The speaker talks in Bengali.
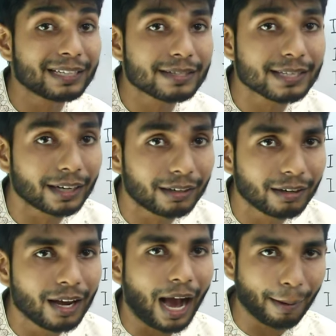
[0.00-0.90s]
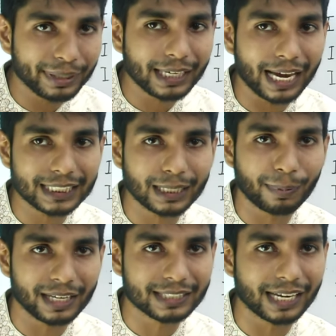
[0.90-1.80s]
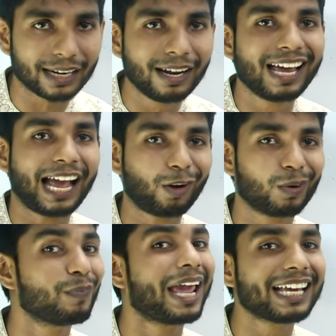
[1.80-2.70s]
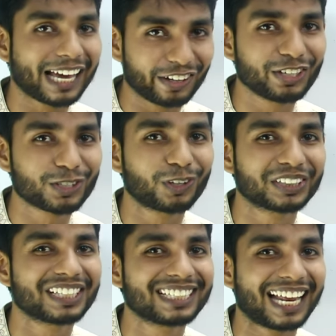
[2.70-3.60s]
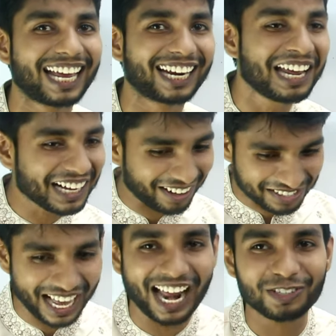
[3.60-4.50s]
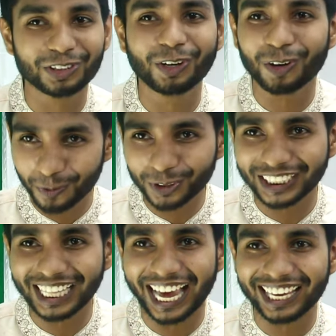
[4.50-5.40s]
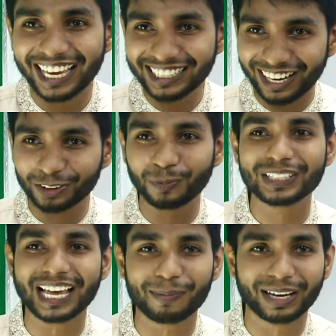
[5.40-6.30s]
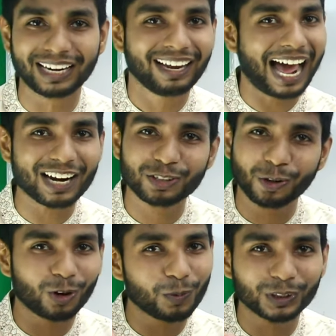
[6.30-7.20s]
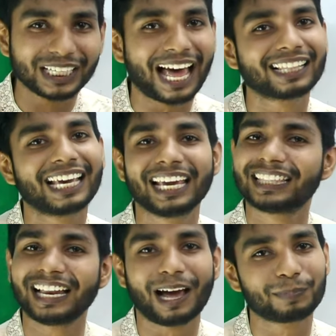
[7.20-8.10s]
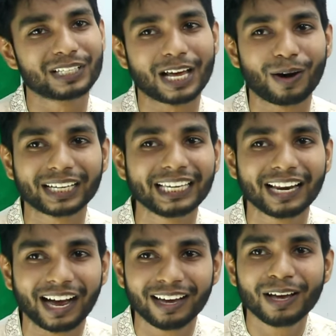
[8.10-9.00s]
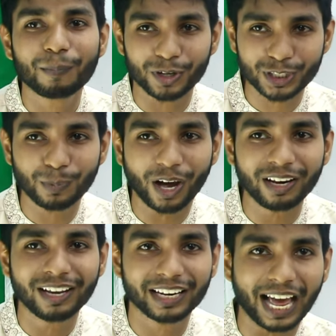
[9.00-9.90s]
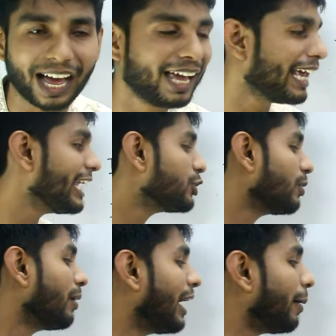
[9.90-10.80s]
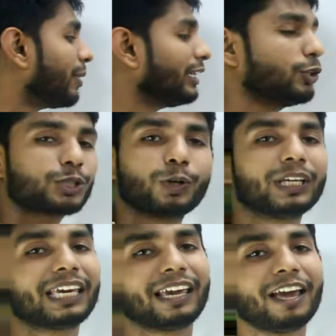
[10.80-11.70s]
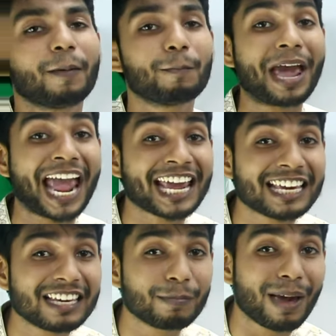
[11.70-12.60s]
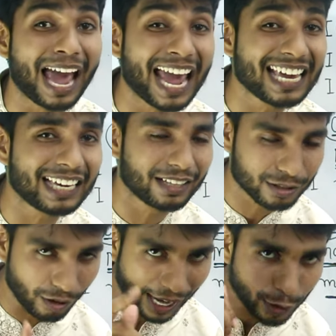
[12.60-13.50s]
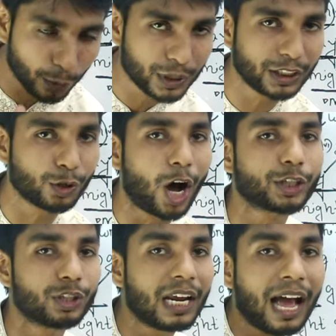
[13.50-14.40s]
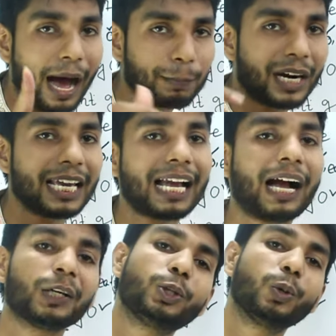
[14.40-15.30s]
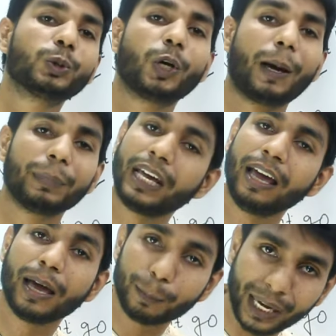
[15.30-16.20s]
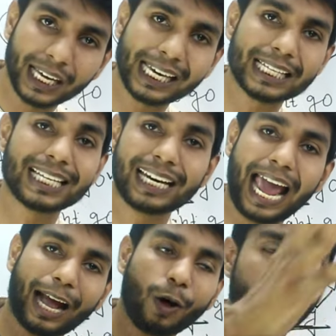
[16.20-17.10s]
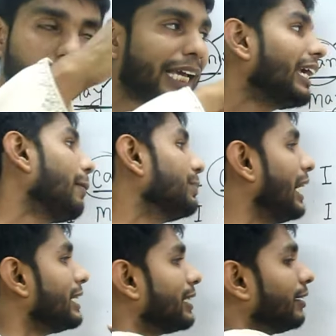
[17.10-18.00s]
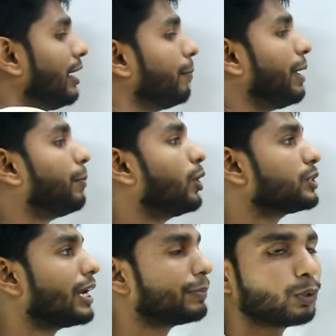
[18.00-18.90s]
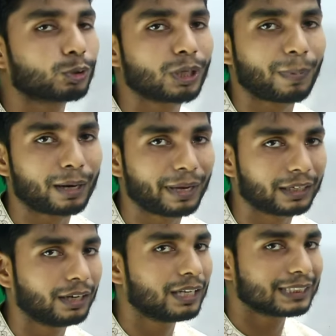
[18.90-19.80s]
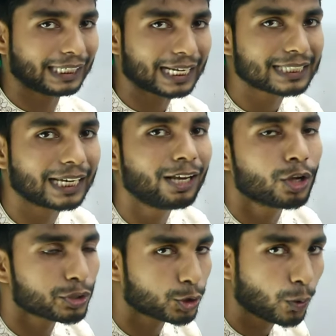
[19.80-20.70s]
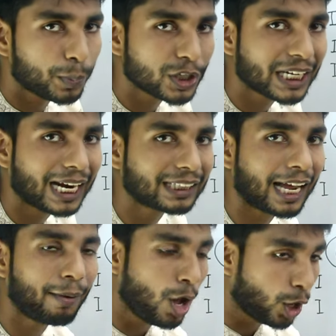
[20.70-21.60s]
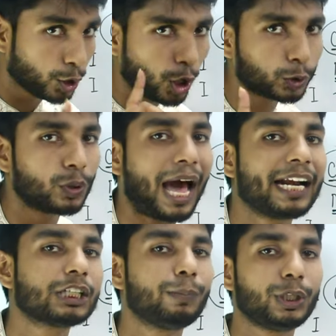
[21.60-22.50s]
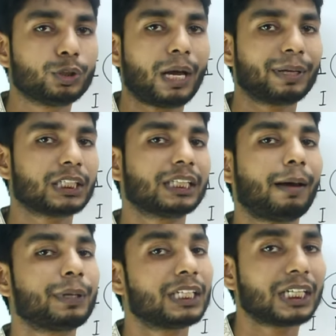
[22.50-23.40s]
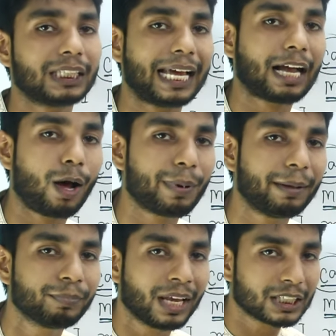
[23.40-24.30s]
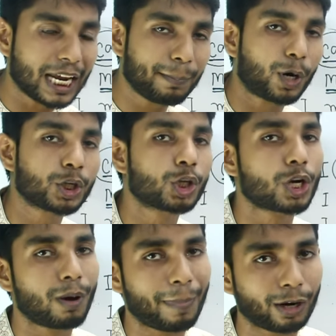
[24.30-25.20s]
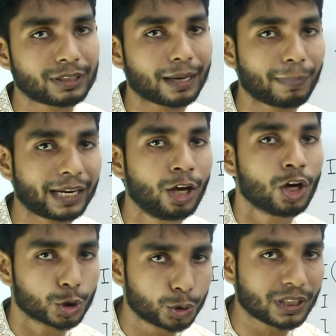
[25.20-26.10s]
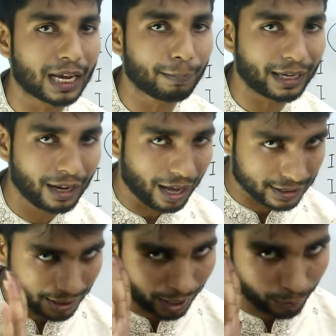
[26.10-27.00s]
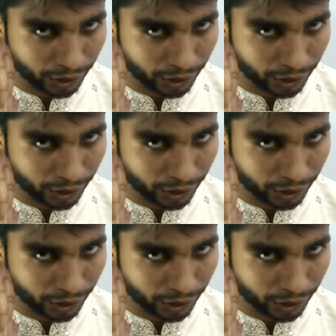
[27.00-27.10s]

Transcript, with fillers: ইন স্যার আমি কি আসতে পারি স্যার এখন মে কেন ইউজ করতেছেন জানেন কারণ স্যার যদি অনুমতি দেয় তাহলে তুমি যাবেন আর যদি অনুমতি না দেয় তাহলে আপনি যাওয়া কি না পসিবল না এই জন্য আমরা ইউজ করি কি ম্যাই মেই সো আই হোপ দ্যাট ইউ গট ইট আপনার এই কাঙ্ক্ষিত উত্তর আপনি পেয়ে গিয়েছেন এখন থেকে আপনি এটার ব্যবহারটা আপনি করতে পারবেন ঠিক আছে তো সুপ্রিয় শিক্ষার্থীরা নতুন আরেকটি ভিডিওতে আমাদের সাথে আপনাদের সাথে দেখা হবে সেই পর্যন্ত সবাই ভালো থাকবেন সুস্থ থাকবেন আসসালামু